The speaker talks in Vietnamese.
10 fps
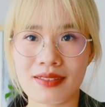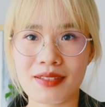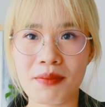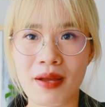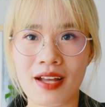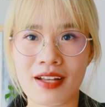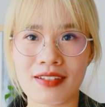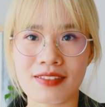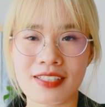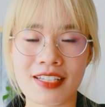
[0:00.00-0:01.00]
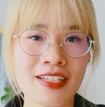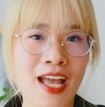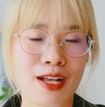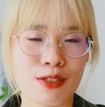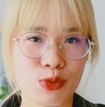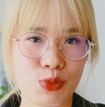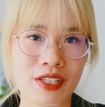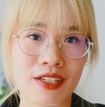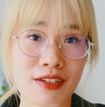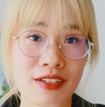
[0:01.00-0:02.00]
nhưng mà sẵn sàng dùng
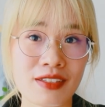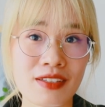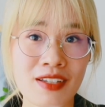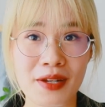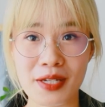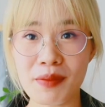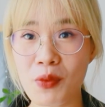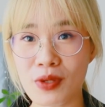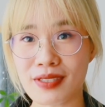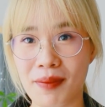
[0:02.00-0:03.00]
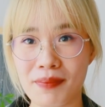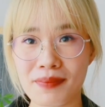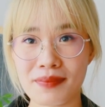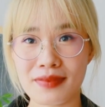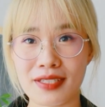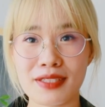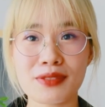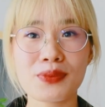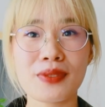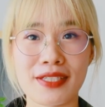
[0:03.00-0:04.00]
tiền đấy để đi mua sắm để
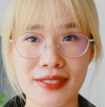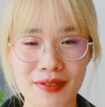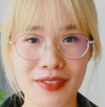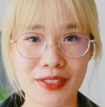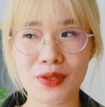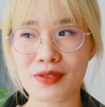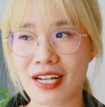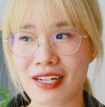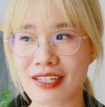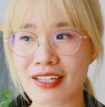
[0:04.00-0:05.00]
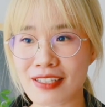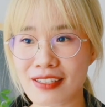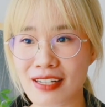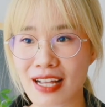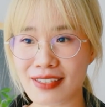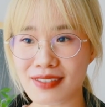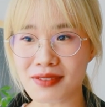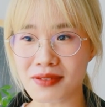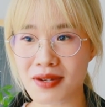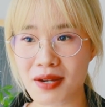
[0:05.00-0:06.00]
đi du lịch và cho rằng đấy là những
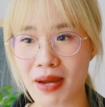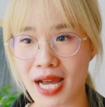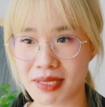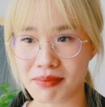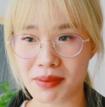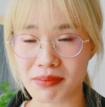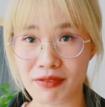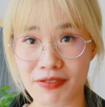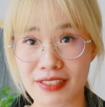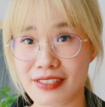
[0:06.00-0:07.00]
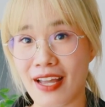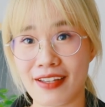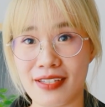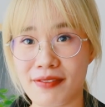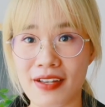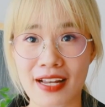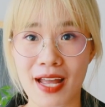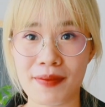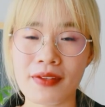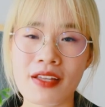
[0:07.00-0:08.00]
thứ cơ bản mà mình phải trải nghiệm phải
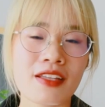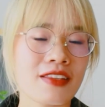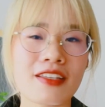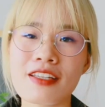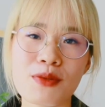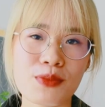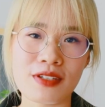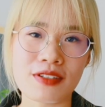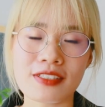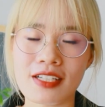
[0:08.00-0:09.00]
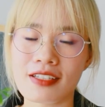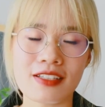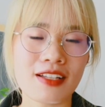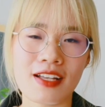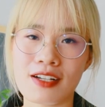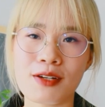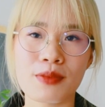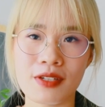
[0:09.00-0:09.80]
làm thế thì không được sẵn nghĩ là không